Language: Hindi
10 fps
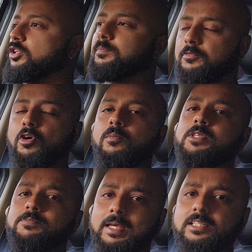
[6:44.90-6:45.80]
तो
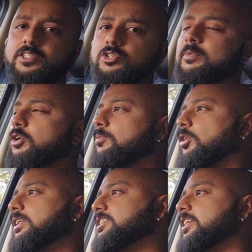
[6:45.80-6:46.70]
परफॉर्मेंस में एक चीज़ जो मेरे को
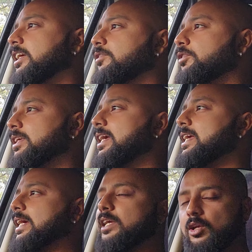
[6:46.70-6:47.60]
बहुत अच्छी लगी वो यही
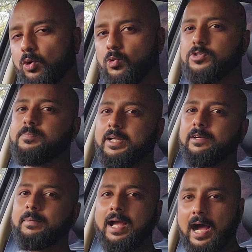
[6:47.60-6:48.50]
है कि लो स्पीड
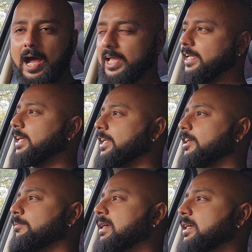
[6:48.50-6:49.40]
में हाई
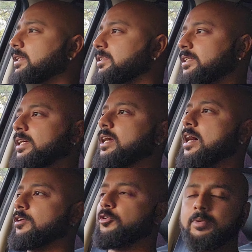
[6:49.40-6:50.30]
गेयरिंग में ये
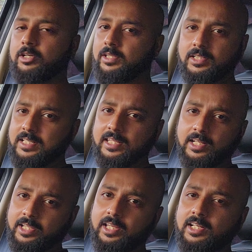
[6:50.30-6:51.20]
कार को मेरे के अंदर ज़्यादा
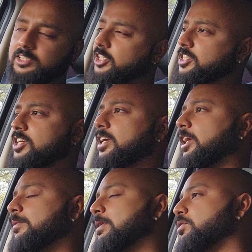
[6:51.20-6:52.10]
गेयरिंग चेंज करने
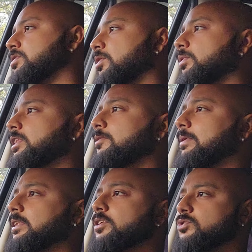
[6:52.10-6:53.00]
की मेरे को ज़रूरत नहीं
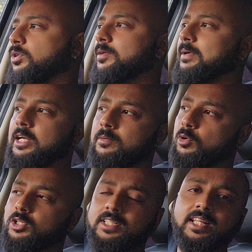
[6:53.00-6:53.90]
पड़ती जो कि मेरे लिए
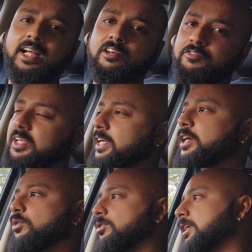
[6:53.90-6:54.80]
बहुत ज़्यादा
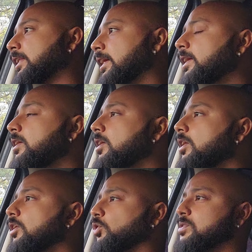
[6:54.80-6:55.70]
कन्वीनियंट हो जाता है
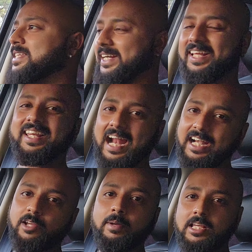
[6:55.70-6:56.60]
तो सिटी
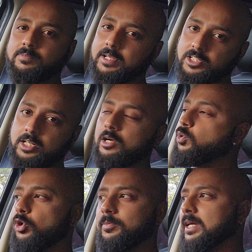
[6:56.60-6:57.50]
राइडिंग में ये स्पेशली है
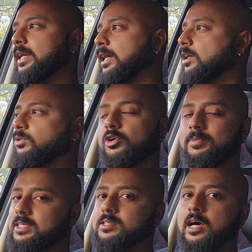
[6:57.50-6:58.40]
कोई भी करेगा कोई
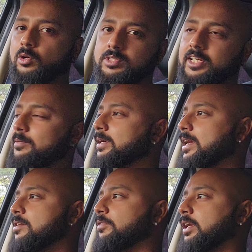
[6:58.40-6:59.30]
भी इस कार को सिटी में
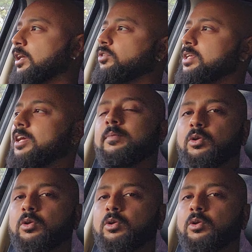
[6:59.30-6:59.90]
ड्राइव करेगा तो ये मेरे